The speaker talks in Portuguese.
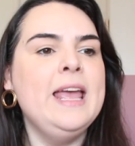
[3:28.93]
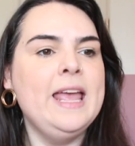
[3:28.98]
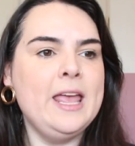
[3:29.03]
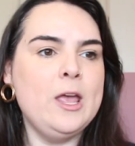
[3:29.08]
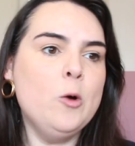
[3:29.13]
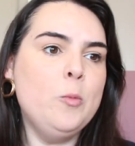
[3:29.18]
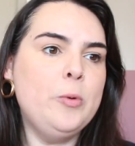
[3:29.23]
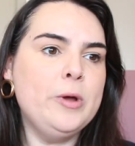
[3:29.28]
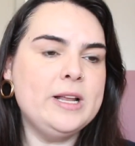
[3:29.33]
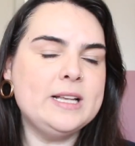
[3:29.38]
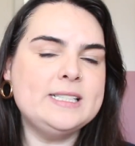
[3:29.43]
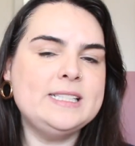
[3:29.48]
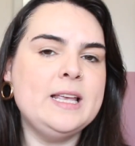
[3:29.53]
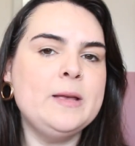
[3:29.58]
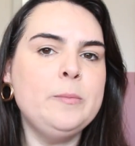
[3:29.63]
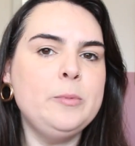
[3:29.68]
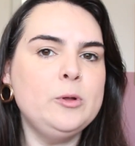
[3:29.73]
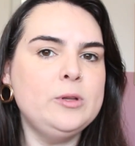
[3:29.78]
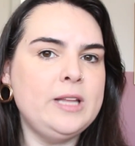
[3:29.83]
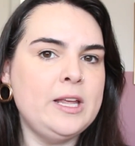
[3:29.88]
Eu, por
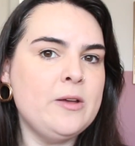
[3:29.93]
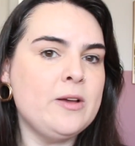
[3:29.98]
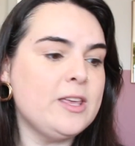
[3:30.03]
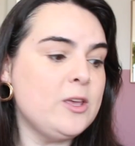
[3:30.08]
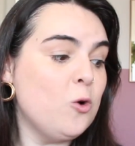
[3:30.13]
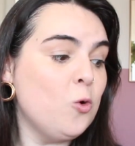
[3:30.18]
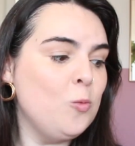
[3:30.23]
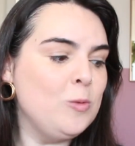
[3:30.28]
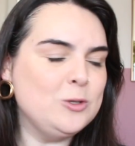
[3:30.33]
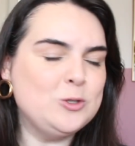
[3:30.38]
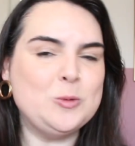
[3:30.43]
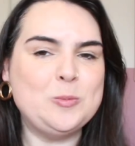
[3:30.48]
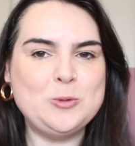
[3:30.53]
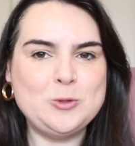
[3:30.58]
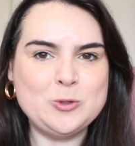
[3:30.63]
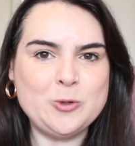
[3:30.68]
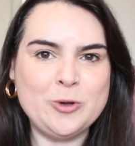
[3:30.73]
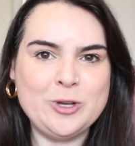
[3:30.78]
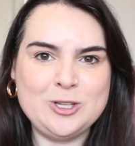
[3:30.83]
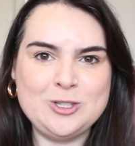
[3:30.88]
exemplo, tenho aqui algumas
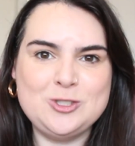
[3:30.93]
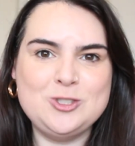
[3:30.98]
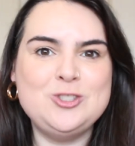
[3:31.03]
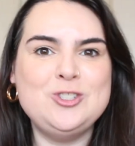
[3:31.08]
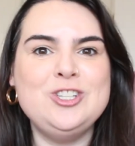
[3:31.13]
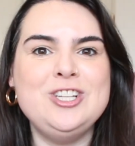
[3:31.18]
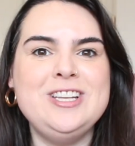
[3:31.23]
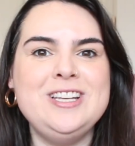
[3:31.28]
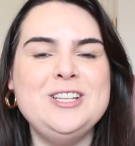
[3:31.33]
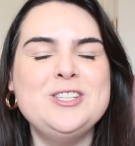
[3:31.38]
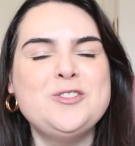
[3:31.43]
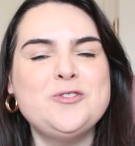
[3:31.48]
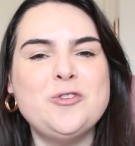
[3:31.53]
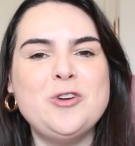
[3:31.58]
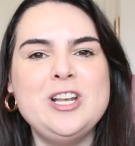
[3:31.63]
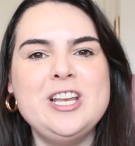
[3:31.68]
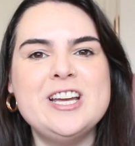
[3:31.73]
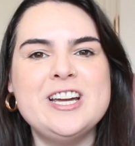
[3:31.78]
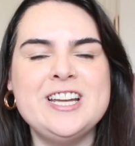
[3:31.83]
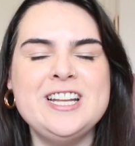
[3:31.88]
opções de
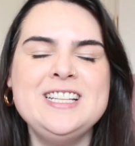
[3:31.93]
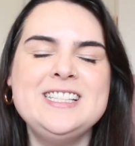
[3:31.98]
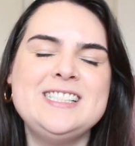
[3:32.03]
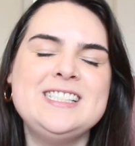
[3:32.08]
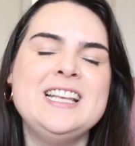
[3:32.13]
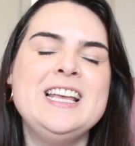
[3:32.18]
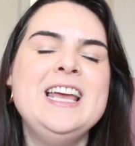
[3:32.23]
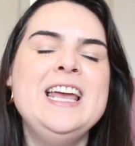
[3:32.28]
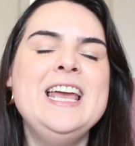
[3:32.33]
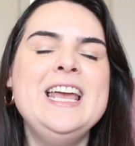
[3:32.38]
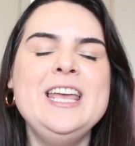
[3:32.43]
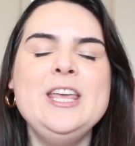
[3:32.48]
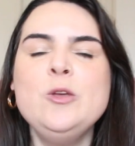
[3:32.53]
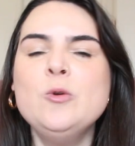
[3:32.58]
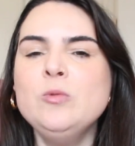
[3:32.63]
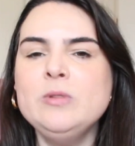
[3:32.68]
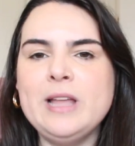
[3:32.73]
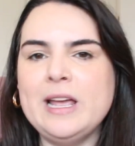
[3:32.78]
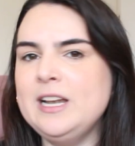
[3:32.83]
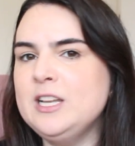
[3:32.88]
esfoliantes
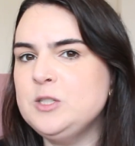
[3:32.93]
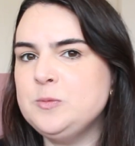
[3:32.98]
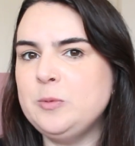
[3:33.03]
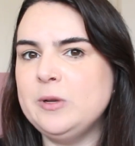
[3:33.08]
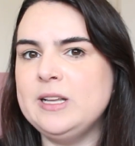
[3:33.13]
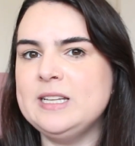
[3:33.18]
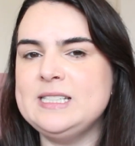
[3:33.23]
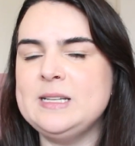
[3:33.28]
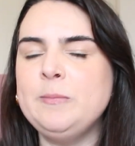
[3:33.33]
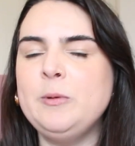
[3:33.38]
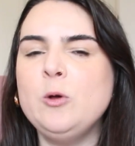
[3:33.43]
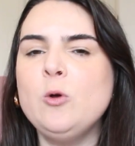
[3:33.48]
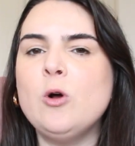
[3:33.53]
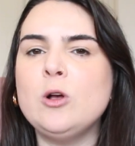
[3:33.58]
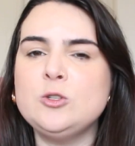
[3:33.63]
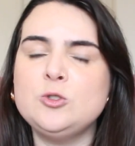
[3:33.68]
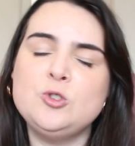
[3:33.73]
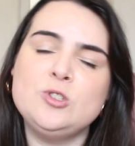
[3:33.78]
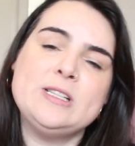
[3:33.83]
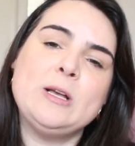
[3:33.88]
e um deles, por exemplo, eu
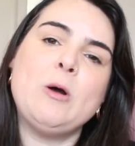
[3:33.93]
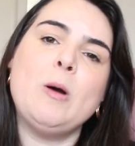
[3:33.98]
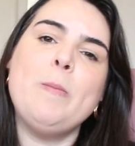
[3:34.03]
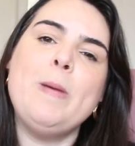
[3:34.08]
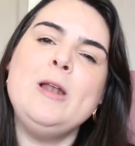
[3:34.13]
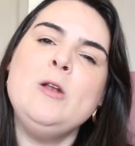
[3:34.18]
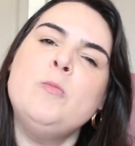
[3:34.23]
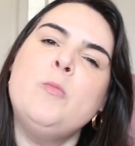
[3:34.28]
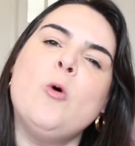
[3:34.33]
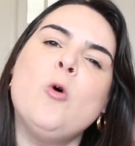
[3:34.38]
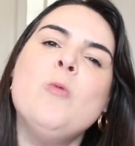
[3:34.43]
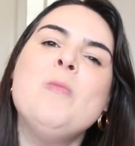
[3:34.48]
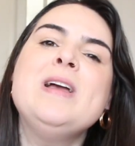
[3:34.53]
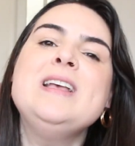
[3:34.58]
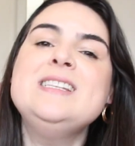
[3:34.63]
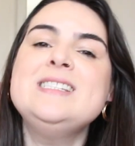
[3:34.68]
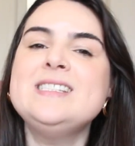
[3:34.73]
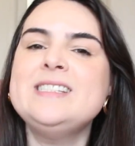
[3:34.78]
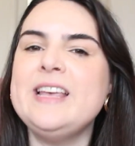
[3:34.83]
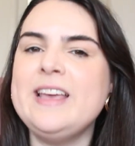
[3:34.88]
gosto de usar com a pele um pouco
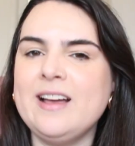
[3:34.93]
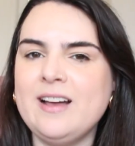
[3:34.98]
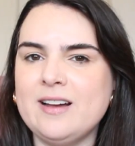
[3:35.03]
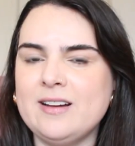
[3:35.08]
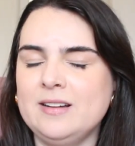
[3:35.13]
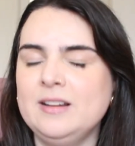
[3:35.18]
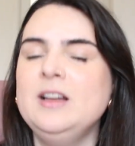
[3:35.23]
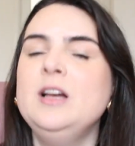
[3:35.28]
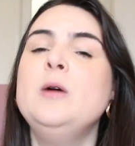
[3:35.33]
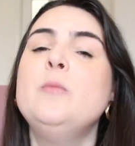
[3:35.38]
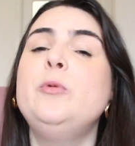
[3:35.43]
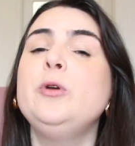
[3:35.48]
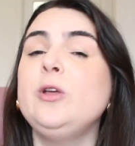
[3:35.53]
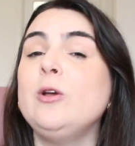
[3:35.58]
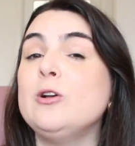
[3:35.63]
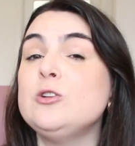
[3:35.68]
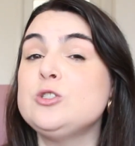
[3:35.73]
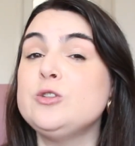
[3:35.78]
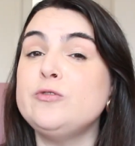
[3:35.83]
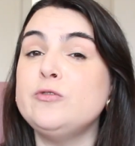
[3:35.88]
mais seca,
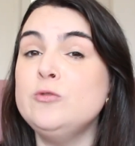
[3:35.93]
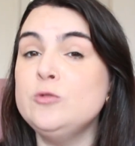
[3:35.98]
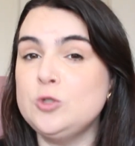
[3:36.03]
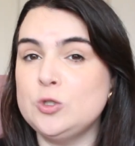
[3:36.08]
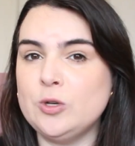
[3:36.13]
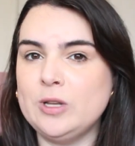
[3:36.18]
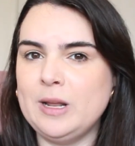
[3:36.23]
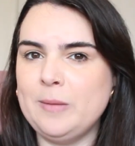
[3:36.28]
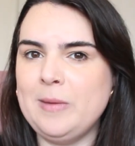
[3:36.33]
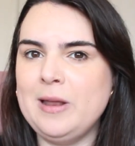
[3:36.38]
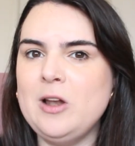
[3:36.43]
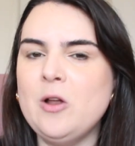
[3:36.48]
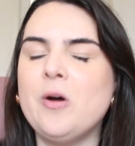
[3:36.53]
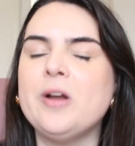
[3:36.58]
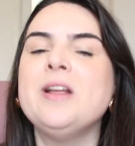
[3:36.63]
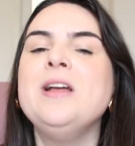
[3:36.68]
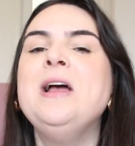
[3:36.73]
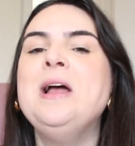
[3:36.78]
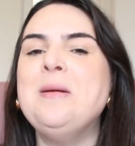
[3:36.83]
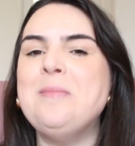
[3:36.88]
porque eu acho que funciona
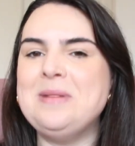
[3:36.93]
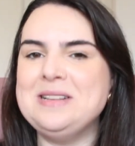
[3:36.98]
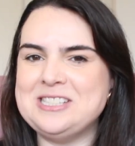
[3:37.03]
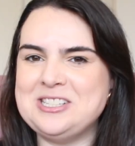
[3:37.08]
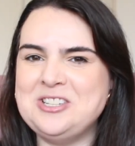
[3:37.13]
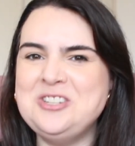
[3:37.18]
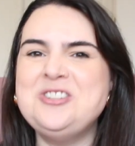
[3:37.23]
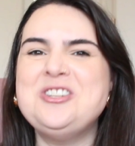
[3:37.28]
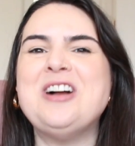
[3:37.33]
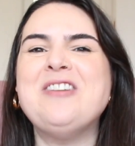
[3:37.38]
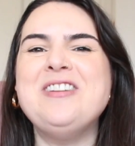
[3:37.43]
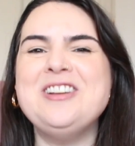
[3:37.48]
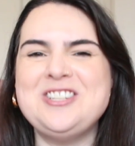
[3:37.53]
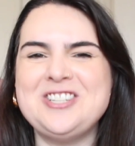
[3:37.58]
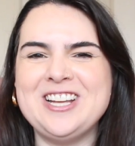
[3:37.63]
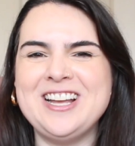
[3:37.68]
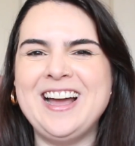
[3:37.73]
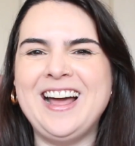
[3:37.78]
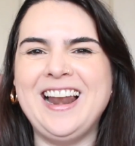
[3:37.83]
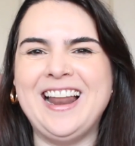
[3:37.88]
melhor. Mas a gente já vai
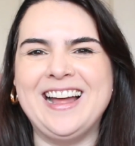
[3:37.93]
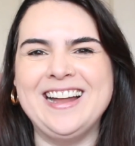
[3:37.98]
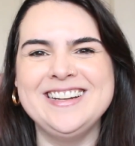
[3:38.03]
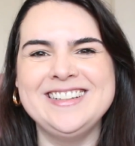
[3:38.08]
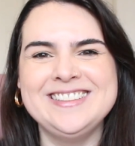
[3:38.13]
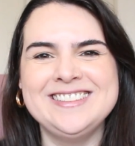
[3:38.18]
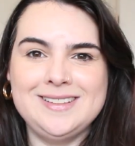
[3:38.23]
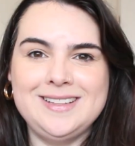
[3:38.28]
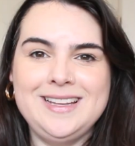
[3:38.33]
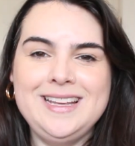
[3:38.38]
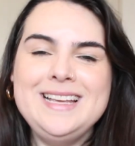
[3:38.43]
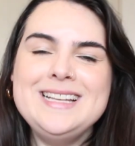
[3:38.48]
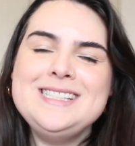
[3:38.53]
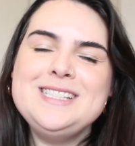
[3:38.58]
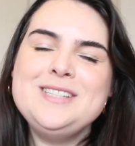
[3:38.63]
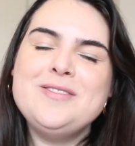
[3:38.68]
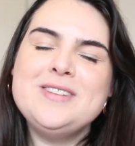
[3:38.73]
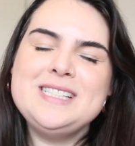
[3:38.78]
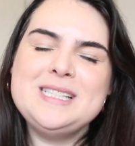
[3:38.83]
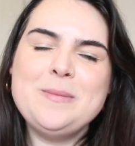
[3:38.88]
chegar lá. E
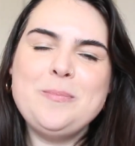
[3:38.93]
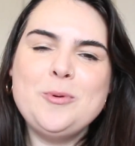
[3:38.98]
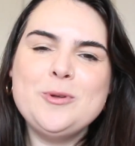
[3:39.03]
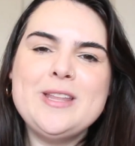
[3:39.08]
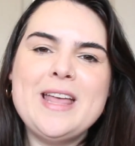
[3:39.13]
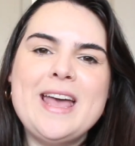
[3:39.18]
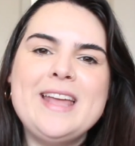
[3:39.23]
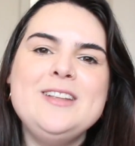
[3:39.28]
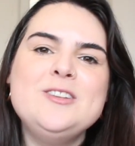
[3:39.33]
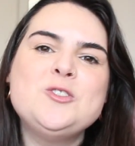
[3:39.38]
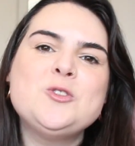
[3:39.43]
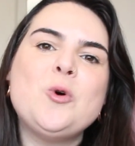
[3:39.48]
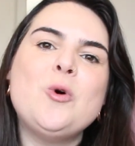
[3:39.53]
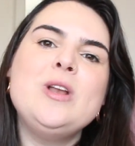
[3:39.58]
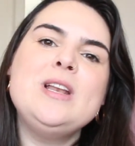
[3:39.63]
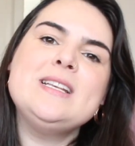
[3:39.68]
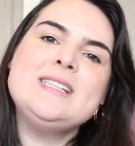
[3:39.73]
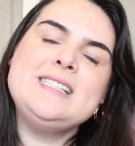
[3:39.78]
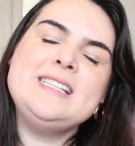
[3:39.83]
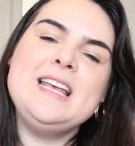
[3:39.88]
se você puder,
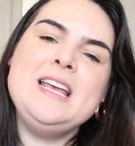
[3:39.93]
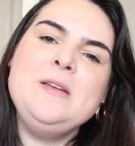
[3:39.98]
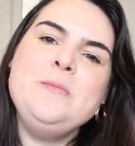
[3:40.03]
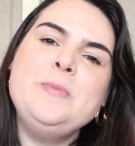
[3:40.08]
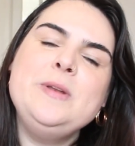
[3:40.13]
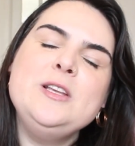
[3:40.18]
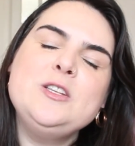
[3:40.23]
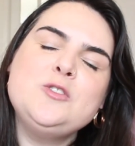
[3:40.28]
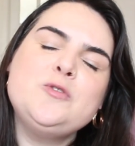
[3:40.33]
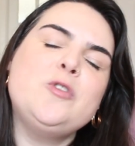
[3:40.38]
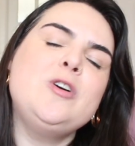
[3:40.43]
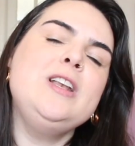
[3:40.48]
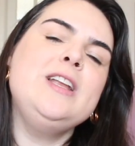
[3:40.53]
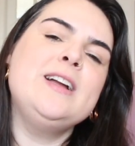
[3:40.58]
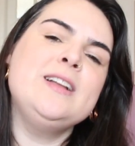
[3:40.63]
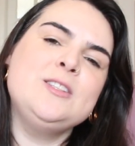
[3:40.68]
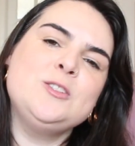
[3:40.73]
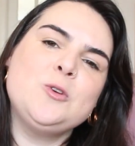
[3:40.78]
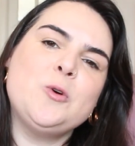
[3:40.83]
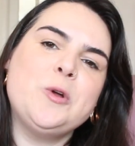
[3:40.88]
escolha sempre
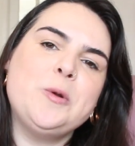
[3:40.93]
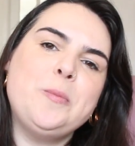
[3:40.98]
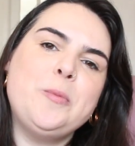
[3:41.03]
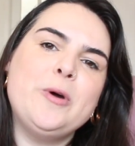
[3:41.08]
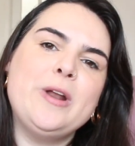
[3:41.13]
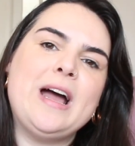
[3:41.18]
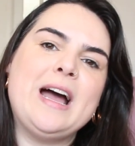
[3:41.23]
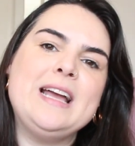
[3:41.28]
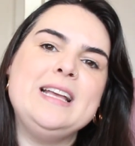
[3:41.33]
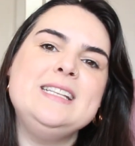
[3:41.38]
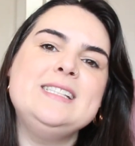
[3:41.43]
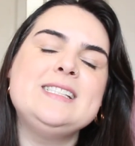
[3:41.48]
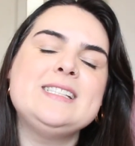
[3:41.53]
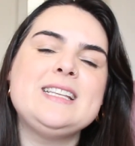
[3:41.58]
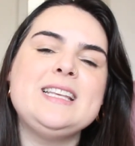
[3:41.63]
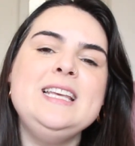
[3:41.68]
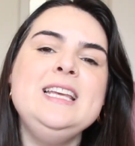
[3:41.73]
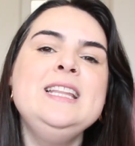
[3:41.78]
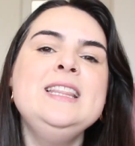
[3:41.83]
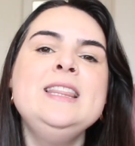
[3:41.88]
esfoliantes corporais
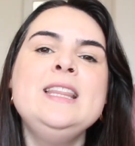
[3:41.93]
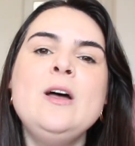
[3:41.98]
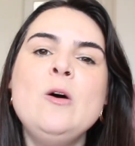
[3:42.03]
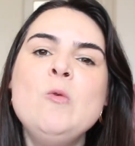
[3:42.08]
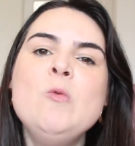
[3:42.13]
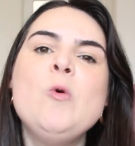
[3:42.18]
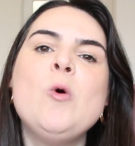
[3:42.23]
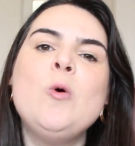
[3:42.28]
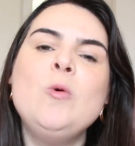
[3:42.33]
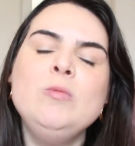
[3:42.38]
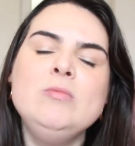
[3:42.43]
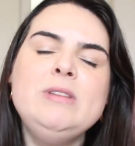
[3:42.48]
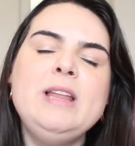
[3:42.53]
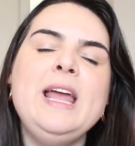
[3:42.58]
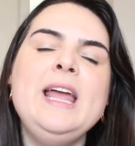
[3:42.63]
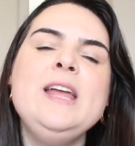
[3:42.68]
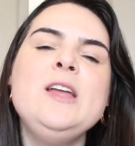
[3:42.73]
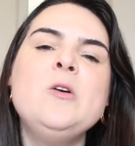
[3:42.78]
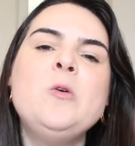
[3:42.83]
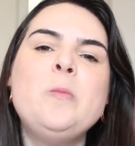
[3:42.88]
que não
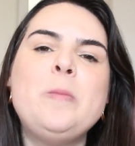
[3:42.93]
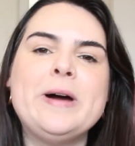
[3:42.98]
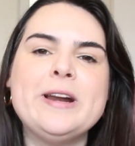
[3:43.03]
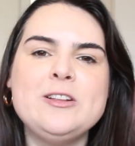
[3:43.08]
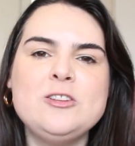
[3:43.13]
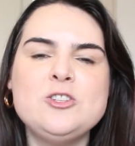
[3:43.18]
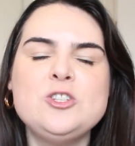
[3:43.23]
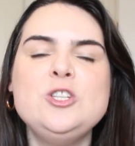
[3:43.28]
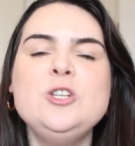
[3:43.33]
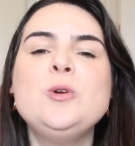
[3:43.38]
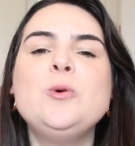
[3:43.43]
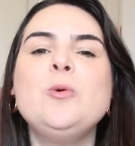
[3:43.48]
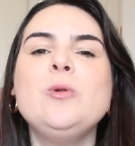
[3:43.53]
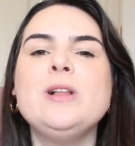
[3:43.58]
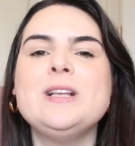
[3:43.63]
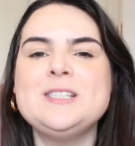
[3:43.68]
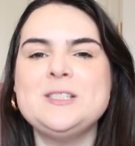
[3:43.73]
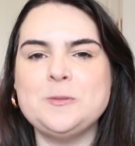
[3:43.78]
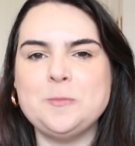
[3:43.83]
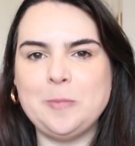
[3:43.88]
contenham
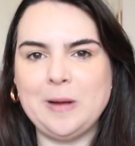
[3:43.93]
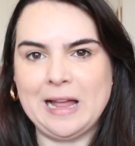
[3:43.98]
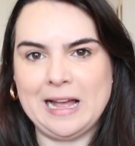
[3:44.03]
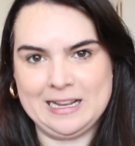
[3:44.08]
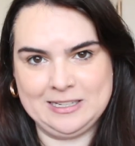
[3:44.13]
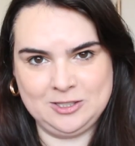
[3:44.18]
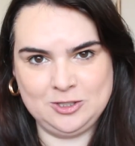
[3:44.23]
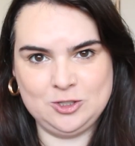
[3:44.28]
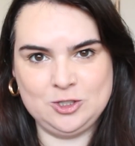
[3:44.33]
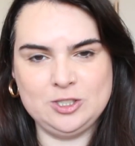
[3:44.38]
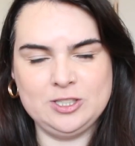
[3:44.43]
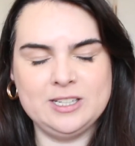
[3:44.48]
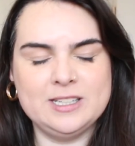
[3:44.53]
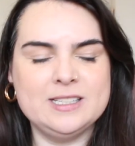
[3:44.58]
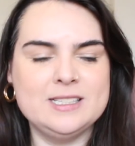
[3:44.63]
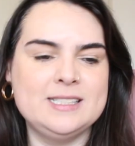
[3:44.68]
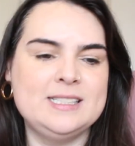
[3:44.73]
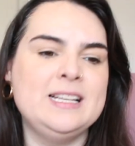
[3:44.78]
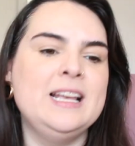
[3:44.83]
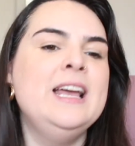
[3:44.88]
partículas
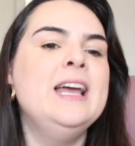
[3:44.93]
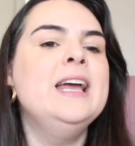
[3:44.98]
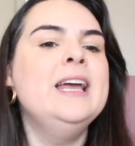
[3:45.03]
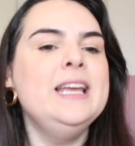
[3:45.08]
plásticas.